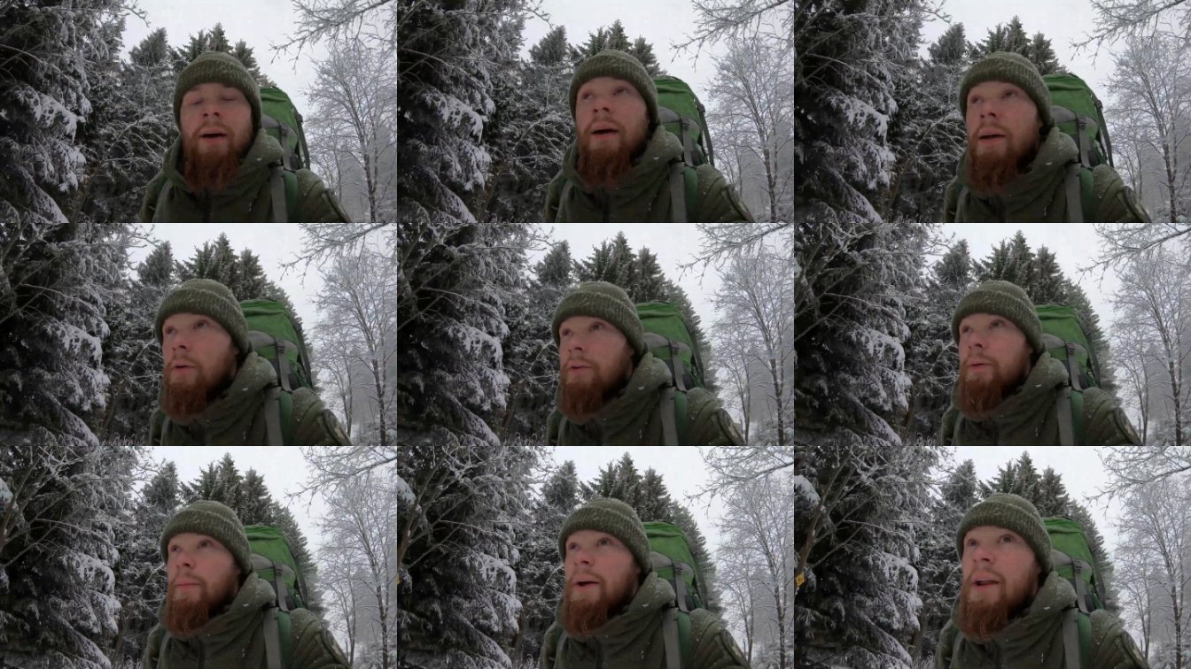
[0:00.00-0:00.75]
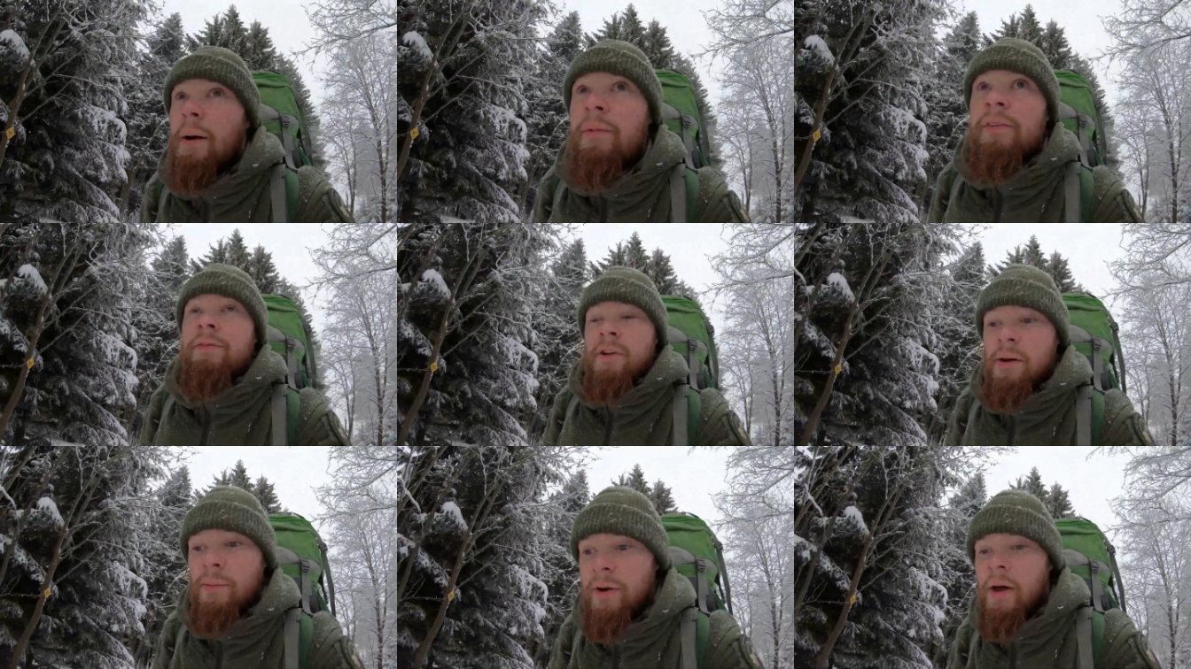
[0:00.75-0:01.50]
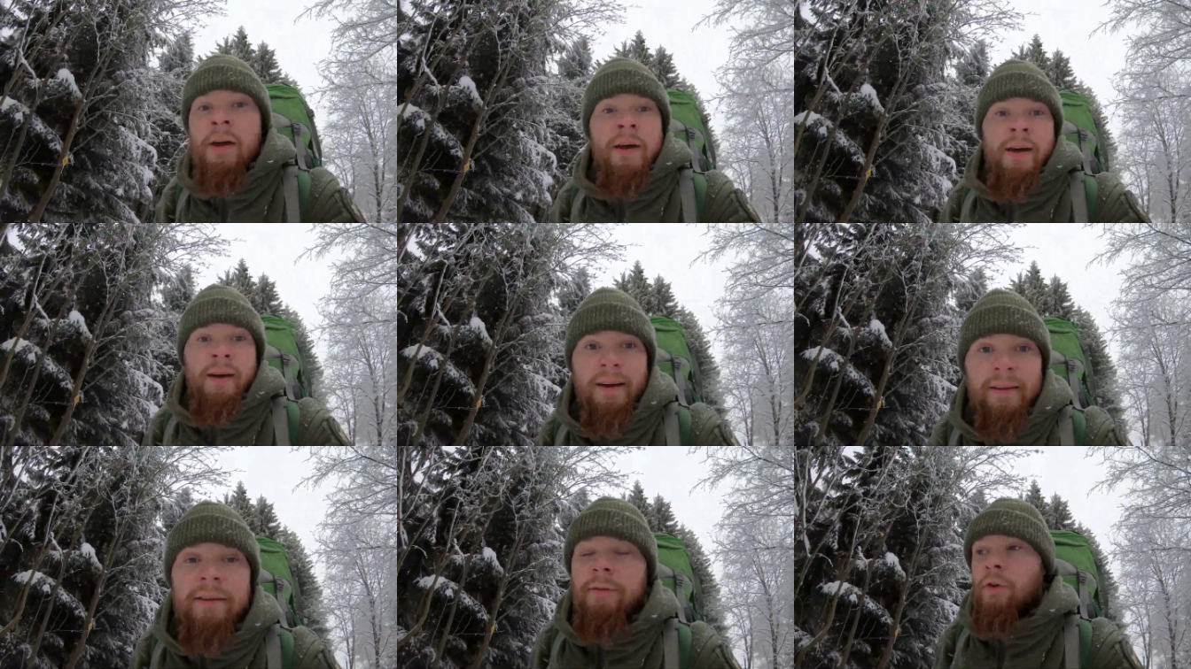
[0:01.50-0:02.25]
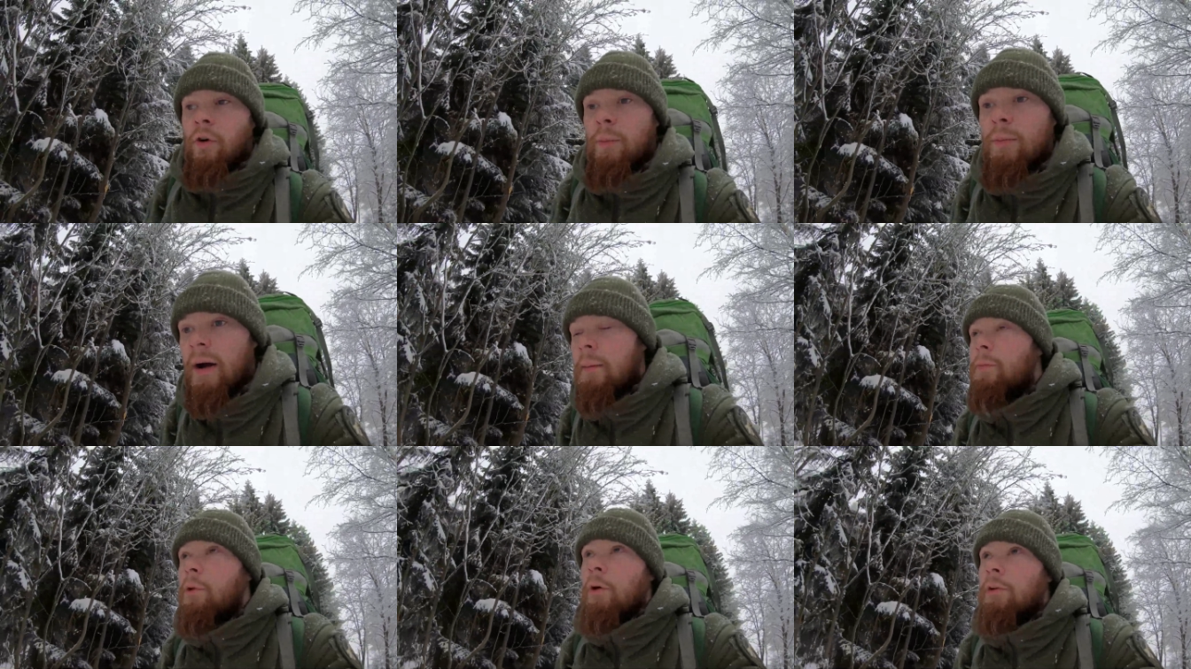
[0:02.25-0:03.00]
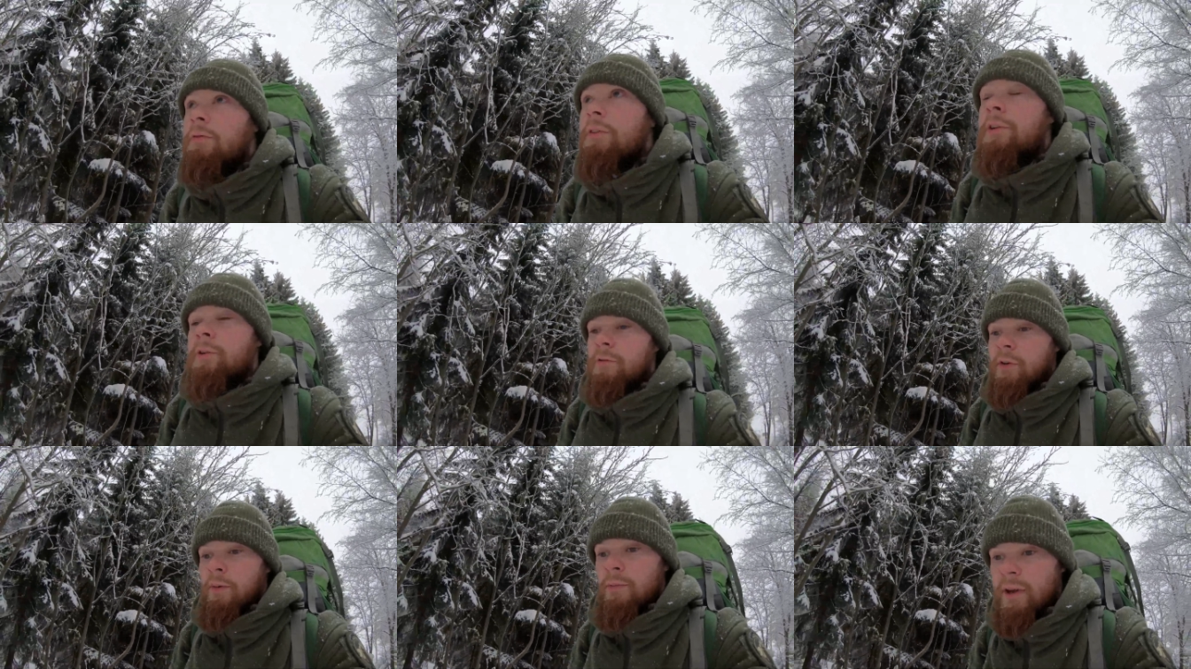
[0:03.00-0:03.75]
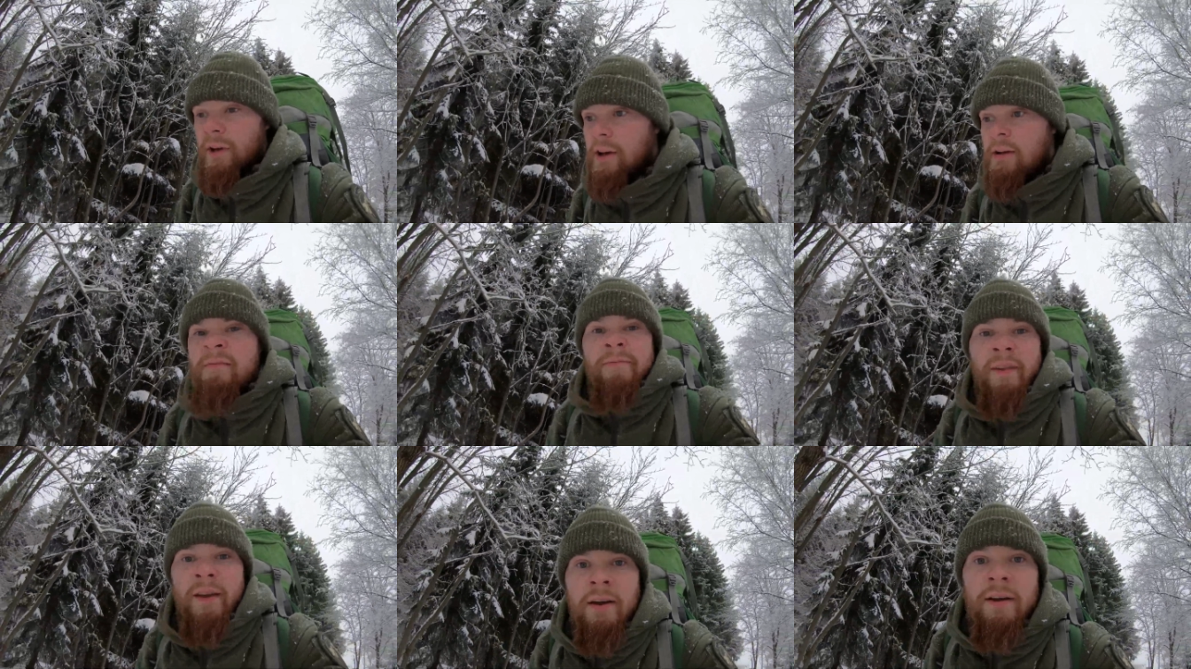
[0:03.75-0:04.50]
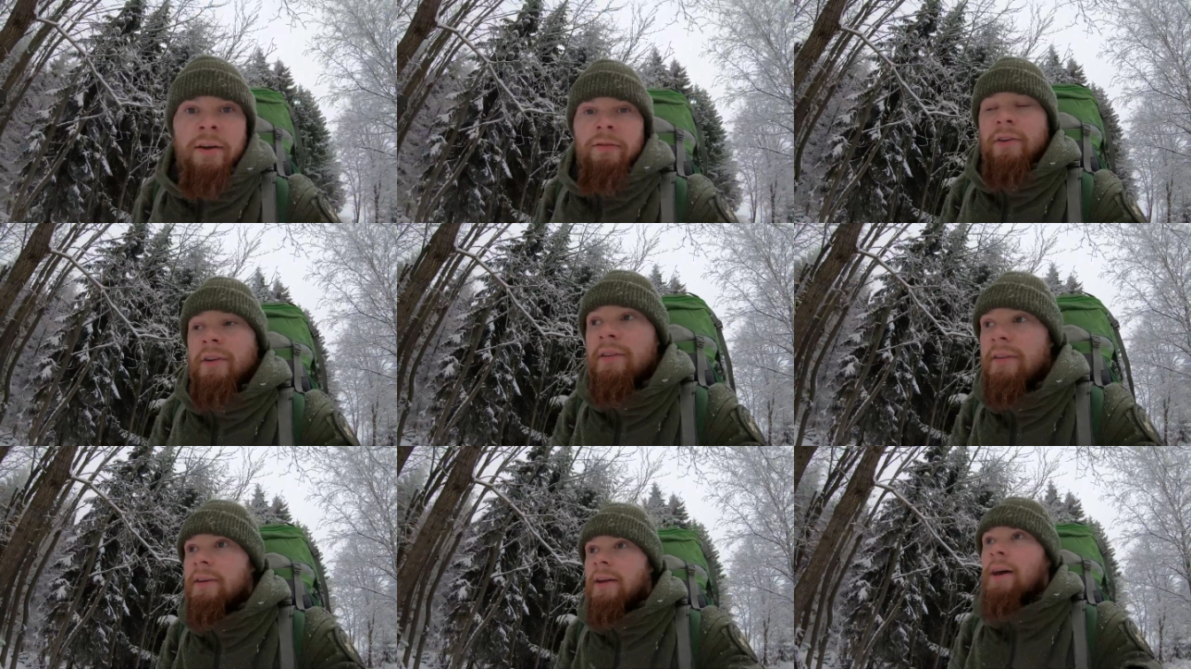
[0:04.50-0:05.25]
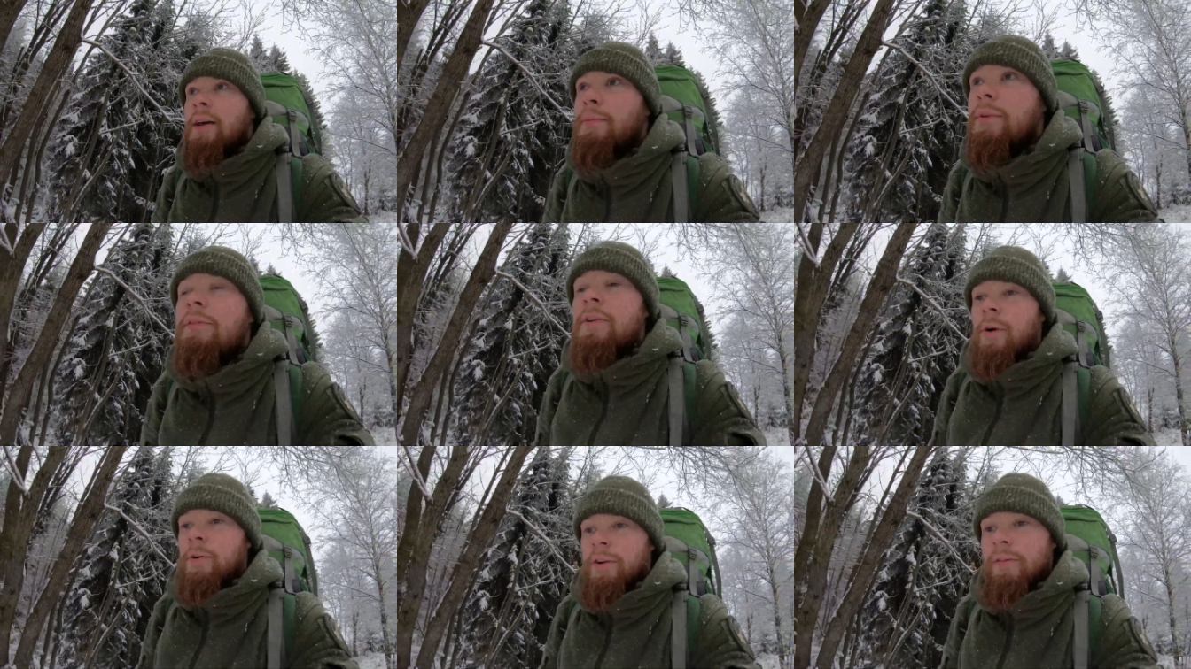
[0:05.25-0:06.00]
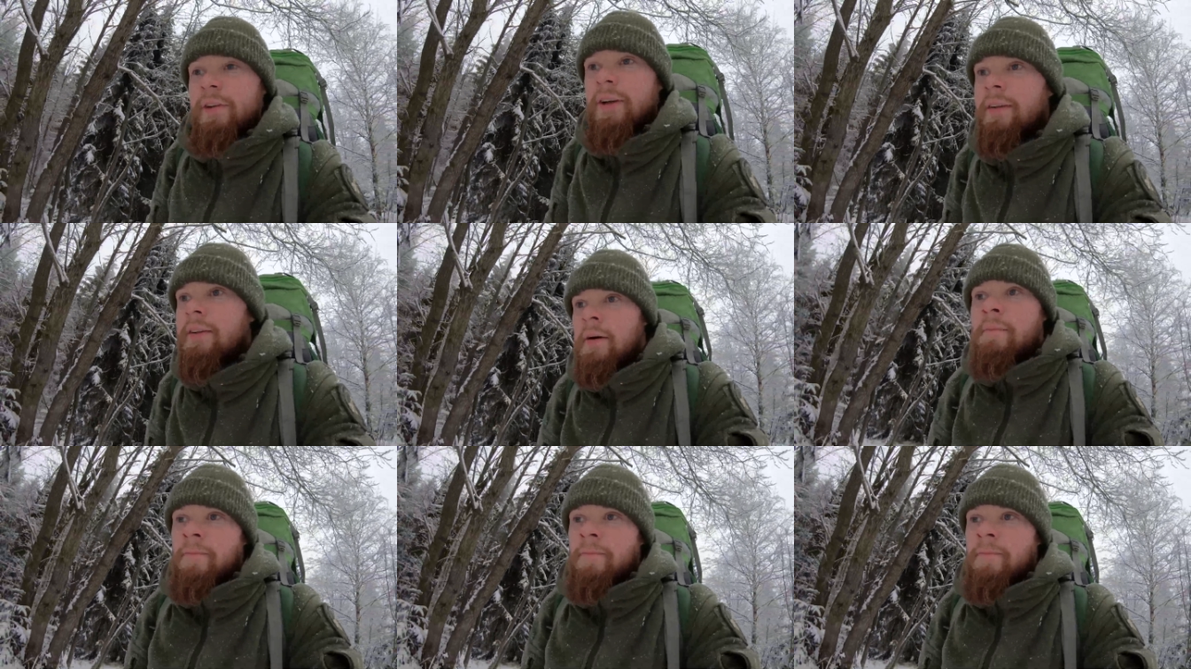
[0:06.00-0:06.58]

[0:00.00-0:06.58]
Hey Leute, mein Name ist Philipp. Herzlich willkommen beim neuen Video von mir. Ja, wie ihr seht, ich bin wieder unterwegs.